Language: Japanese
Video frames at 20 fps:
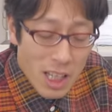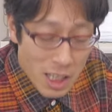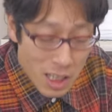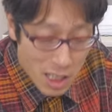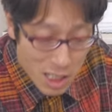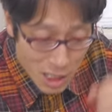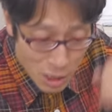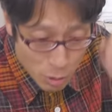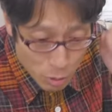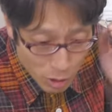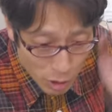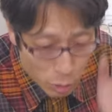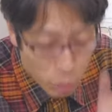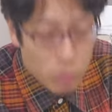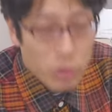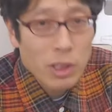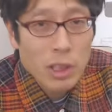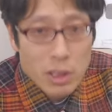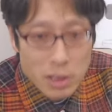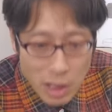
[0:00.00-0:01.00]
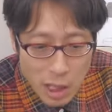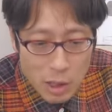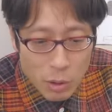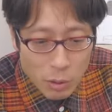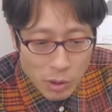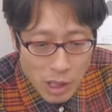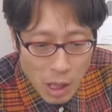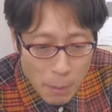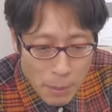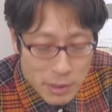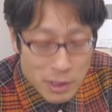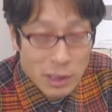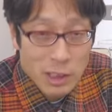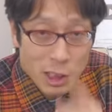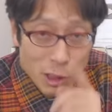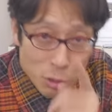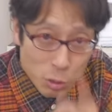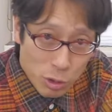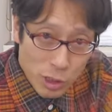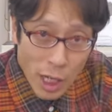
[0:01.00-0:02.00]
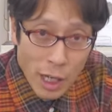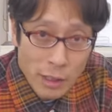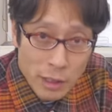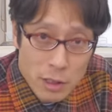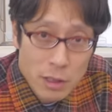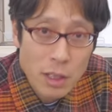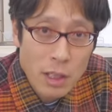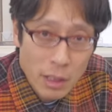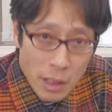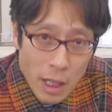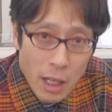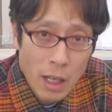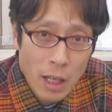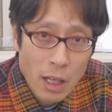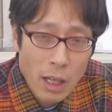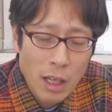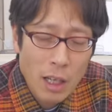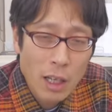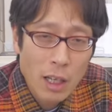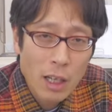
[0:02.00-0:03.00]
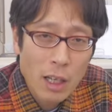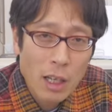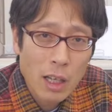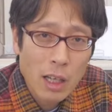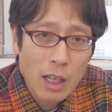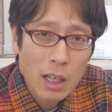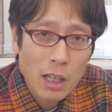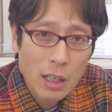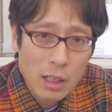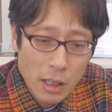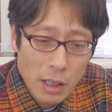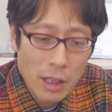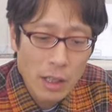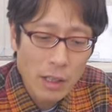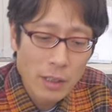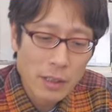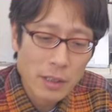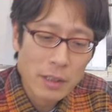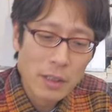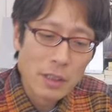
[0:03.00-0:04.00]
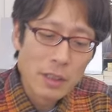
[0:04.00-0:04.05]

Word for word: 一度雇ったら最後辞めさせるの大変ですからね。会